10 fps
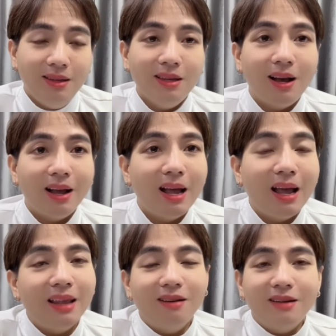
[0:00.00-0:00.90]
chứ thật ra
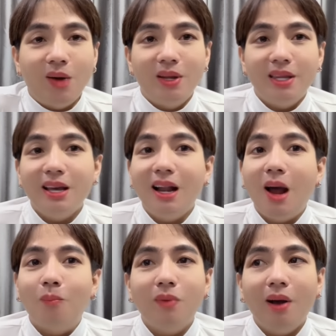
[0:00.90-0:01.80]
ngay từ đầu là chiếc cảnh
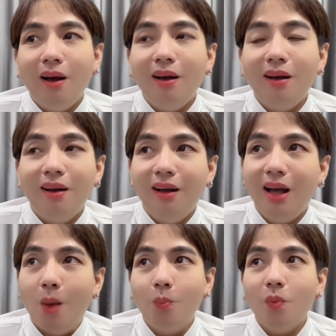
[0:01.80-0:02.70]
không có
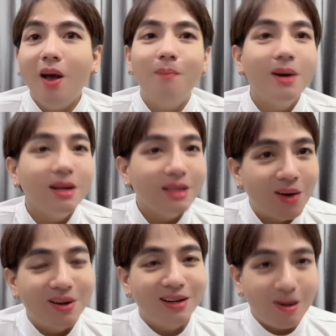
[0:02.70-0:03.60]
không có bước
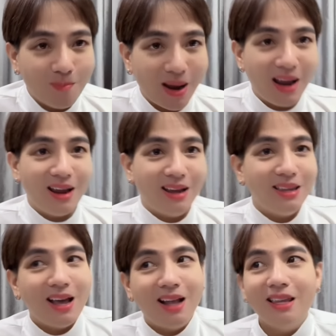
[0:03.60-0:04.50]
vào drama
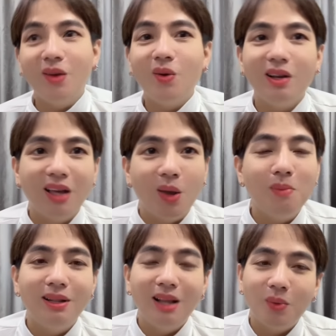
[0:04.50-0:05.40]
chiếc cảnh chỉ có kiểu
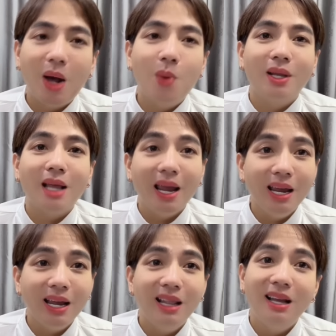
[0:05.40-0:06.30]
mà lâu lâu rồi
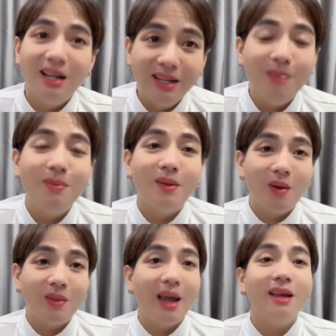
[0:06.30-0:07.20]
thấy cái lên clip lâu
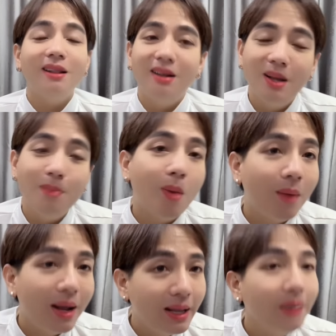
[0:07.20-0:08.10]
lâu thấy cái lên clip một
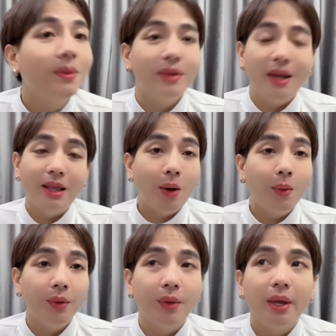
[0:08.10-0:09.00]
hai clip tôi vậy
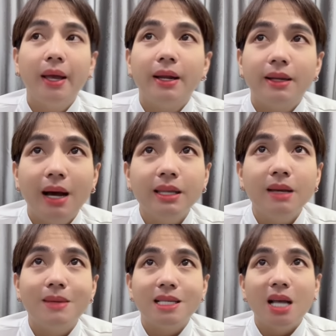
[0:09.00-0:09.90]
thôi đó
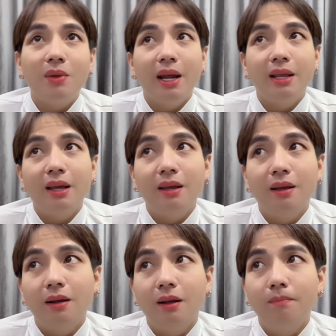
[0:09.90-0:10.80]
nhưng mà sau này thì
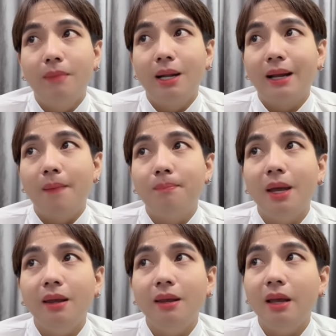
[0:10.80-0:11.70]
ờ, mình cảm
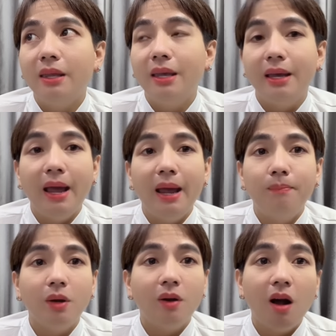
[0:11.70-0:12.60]
thấy chị
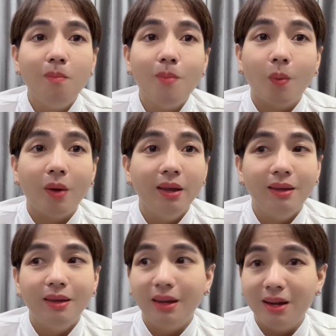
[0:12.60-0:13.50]
em nó có một cái
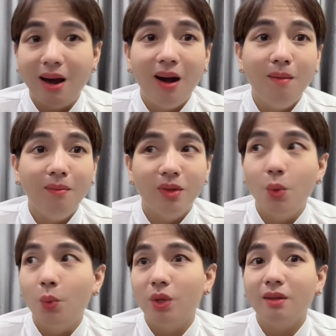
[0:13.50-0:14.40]
gì đó
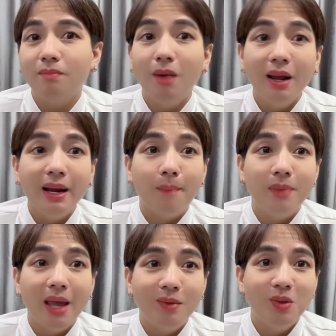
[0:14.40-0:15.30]
dù cho mới
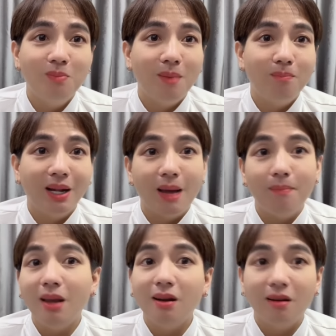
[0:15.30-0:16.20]
gặp nhau nhưng mà mình cảm
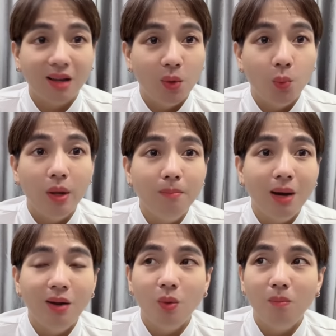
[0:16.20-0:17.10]
thấy cực kỳ quý
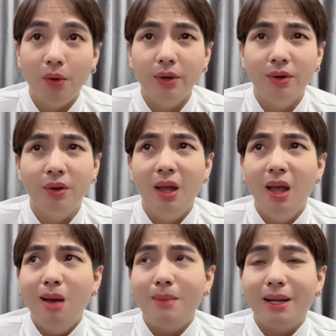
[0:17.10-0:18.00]
mến luôn mọi người
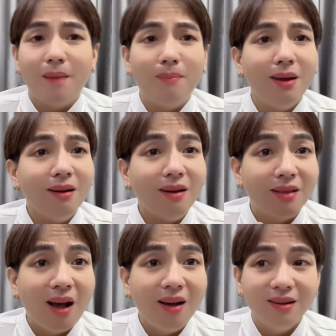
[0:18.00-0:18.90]
mình cảm thấy rất là
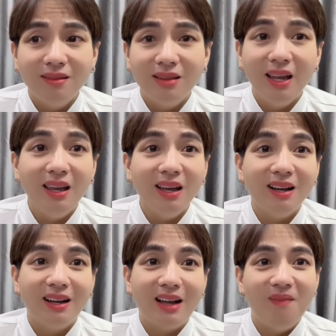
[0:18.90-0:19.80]
thân thiết
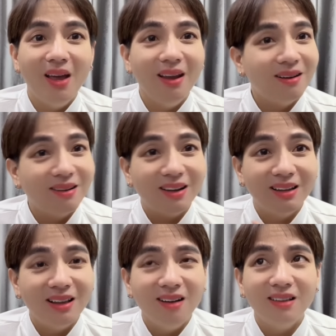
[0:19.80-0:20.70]
cảm thấy cực
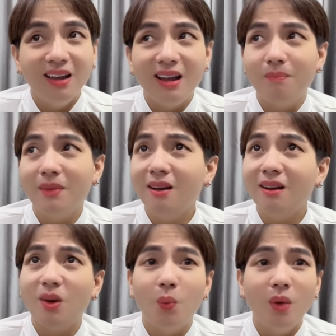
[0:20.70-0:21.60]
kỳ thân thiết cảm thấy
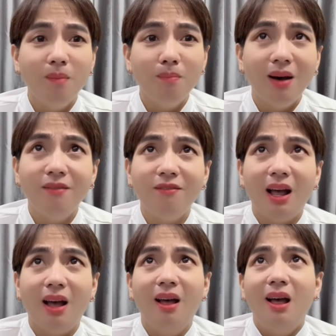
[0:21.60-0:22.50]
rất là quý mến
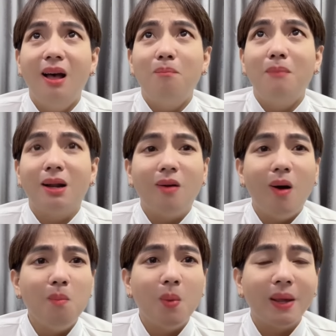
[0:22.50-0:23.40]
và mình
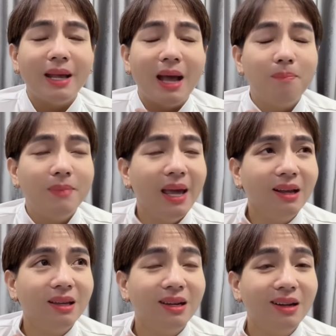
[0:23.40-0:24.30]
có một cái cảm
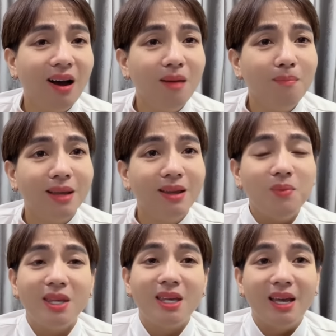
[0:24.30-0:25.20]
giác gì đó mà giống
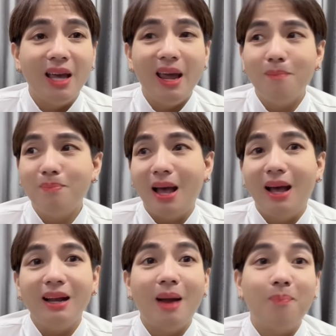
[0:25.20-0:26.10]
như chị em
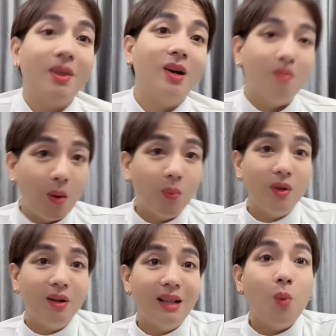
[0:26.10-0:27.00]
đã gặp từ bao
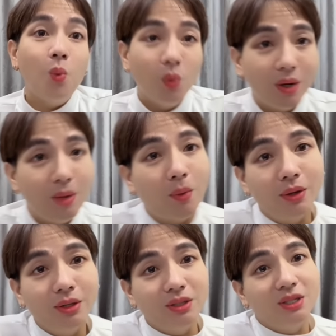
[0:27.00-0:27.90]
nhiêu lâu luôn đó mọi
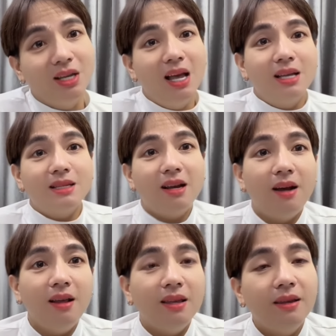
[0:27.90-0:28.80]
người sau
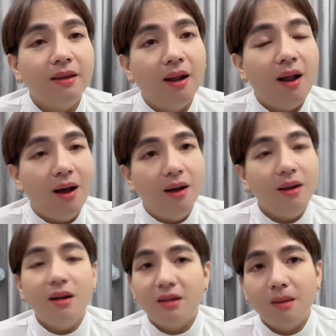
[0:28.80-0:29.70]
đó thì chỉ cảnh ở
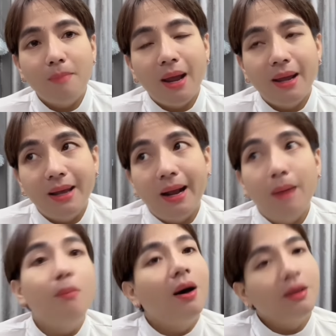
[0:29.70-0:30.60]
cái drama giờ
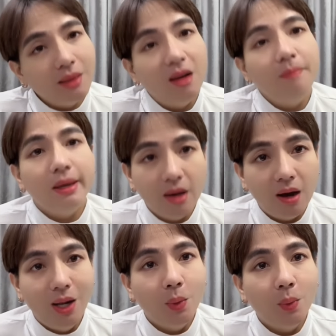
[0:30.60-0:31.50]
gắn bó tới bây
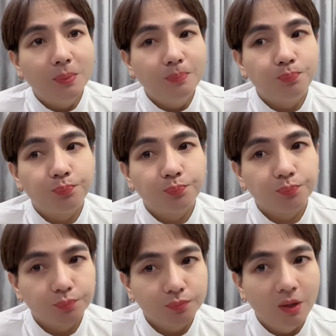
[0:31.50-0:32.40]
giờ luôn
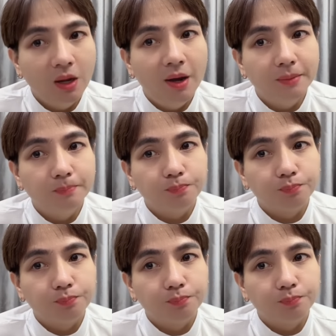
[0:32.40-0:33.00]
rồi